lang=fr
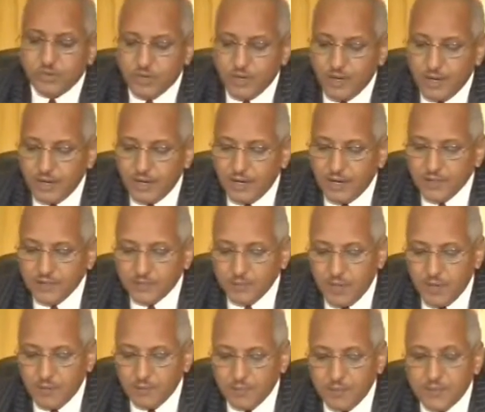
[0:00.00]
pour son
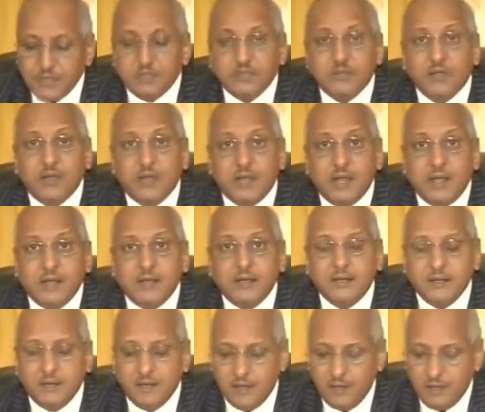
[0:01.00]
engagement
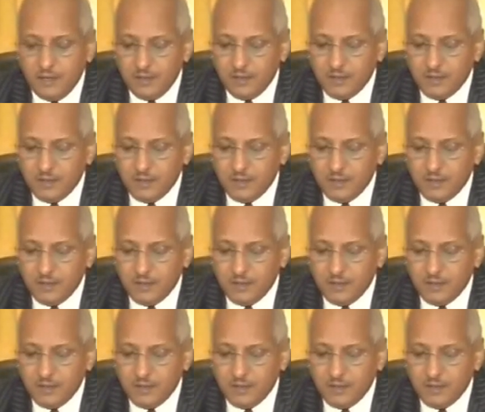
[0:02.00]
personnel